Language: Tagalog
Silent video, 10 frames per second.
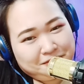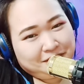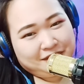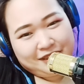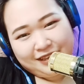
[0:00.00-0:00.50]

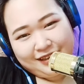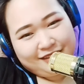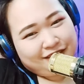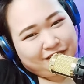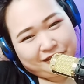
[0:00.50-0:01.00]
Hindi ka
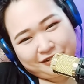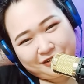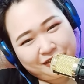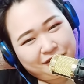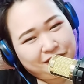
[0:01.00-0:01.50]
totoo.
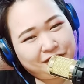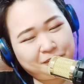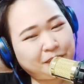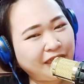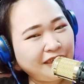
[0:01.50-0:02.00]
You're so
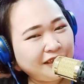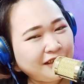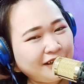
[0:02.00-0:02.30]
fake.